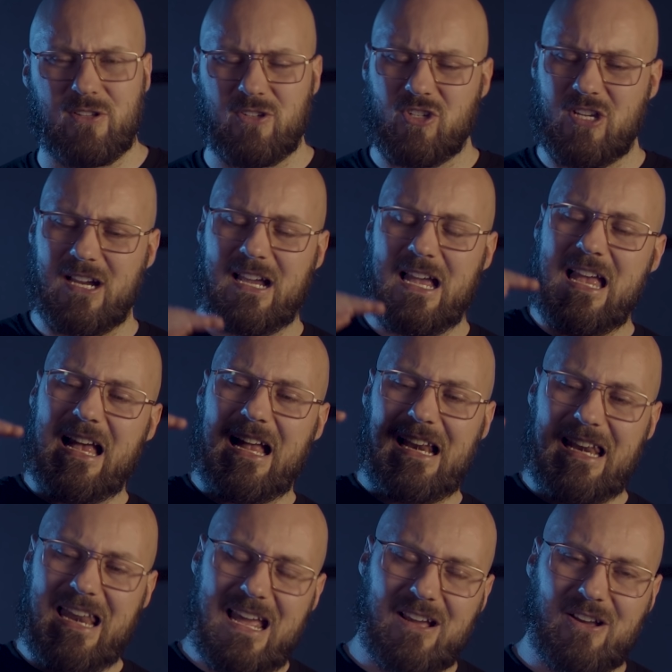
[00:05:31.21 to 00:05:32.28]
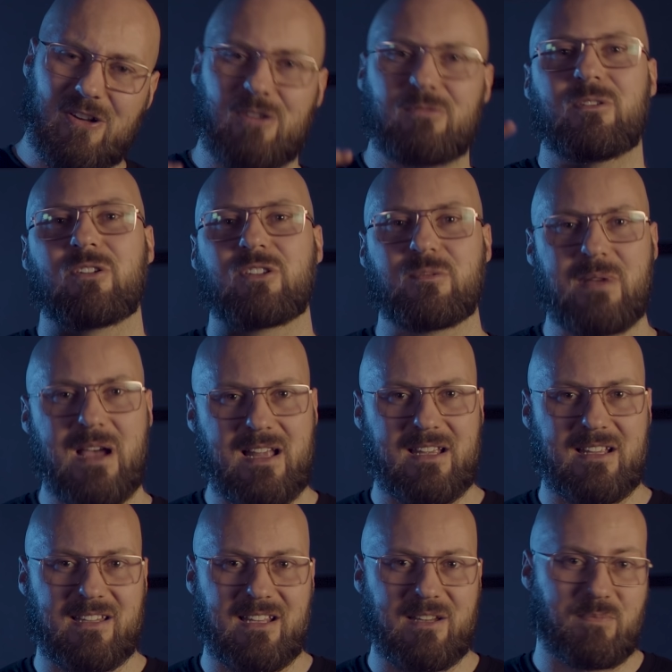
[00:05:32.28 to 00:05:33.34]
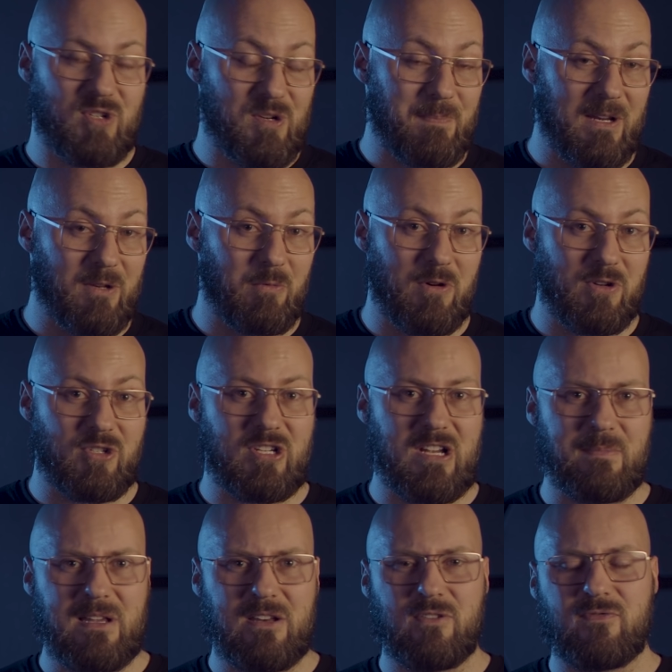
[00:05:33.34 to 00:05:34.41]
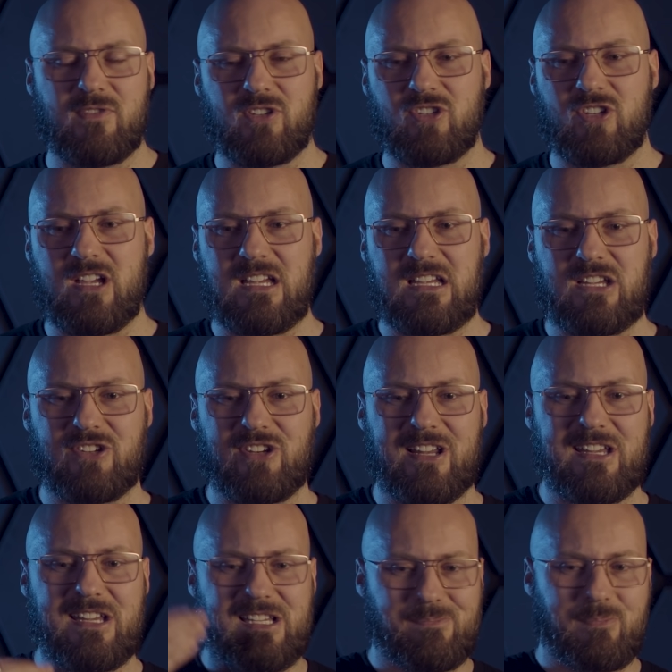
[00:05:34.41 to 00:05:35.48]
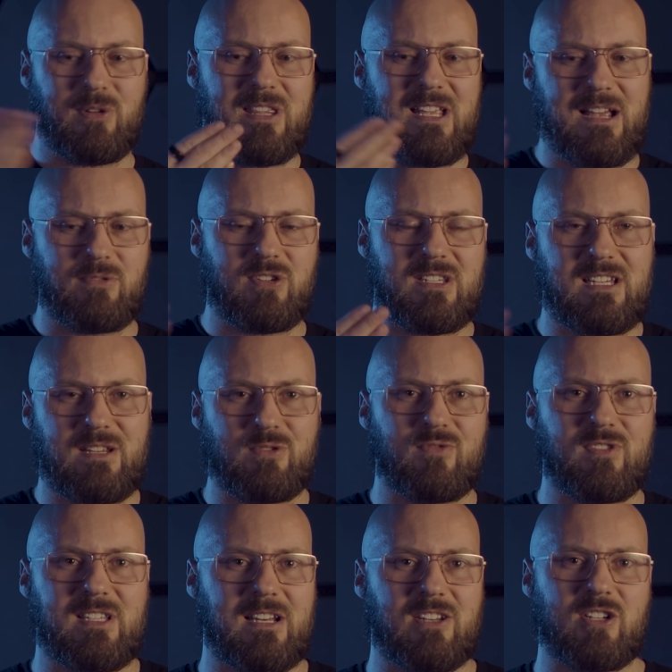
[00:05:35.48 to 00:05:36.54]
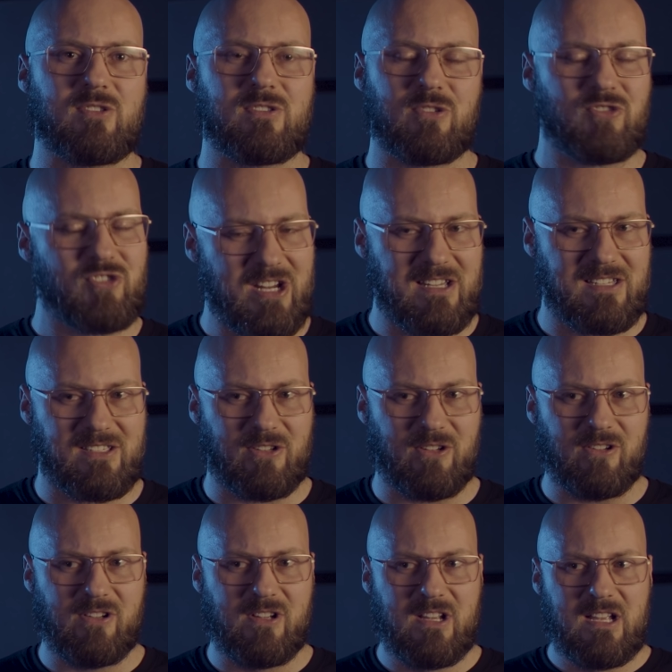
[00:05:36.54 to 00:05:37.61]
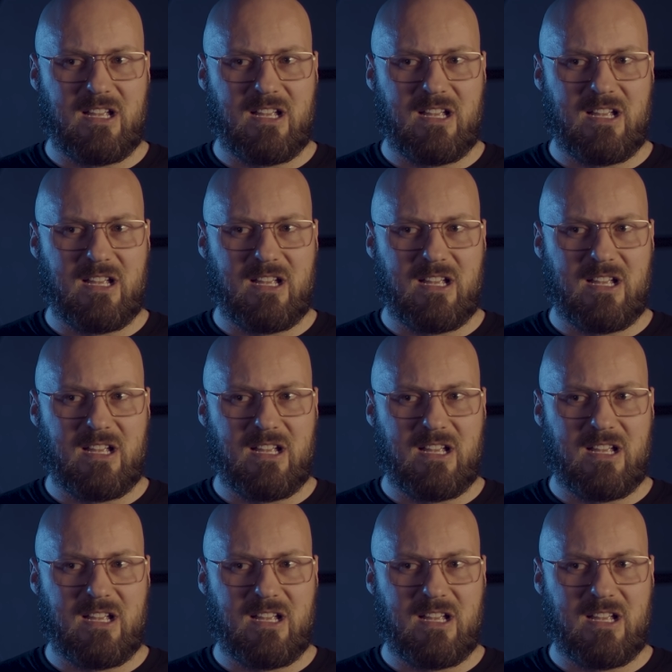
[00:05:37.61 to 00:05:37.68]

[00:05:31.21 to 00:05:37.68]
coś jak lekką odmianę tej przypadłości, a mianowicie jeżeli nie spotykam się z kimś wystarczająco często,